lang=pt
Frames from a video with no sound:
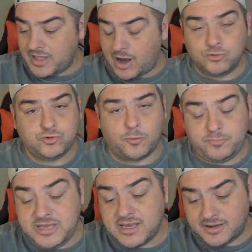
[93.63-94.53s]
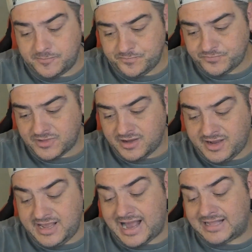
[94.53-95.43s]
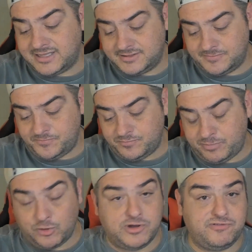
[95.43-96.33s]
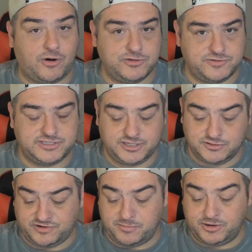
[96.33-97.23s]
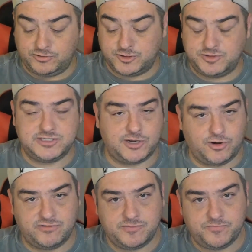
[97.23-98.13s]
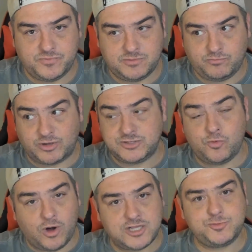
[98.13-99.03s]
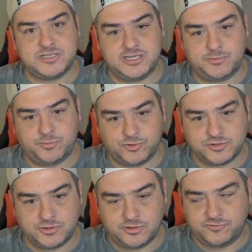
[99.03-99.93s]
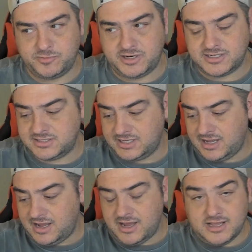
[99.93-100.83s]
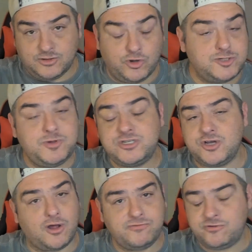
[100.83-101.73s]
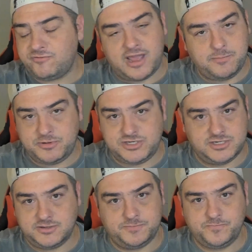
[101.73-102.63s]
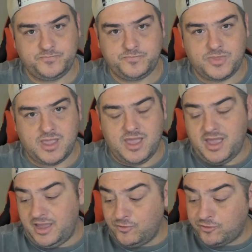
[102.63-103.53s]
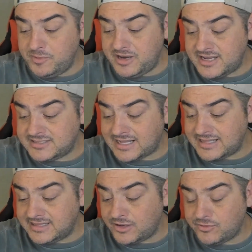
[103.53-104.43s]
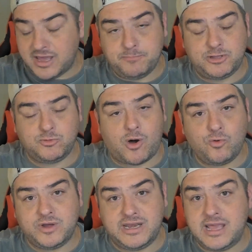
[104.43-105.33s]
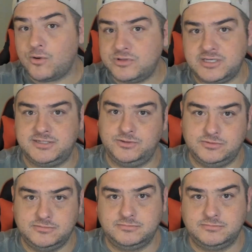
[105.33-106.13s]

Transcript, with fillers: A utopia criada pelo rival de vocês, o Flamengo, em 2019, pode ser um ótimo exemplo para o torcedor do Fluminense. 2019 não vai repetir. E o Fluminense está tentando que repitam algo que nem aconteceu.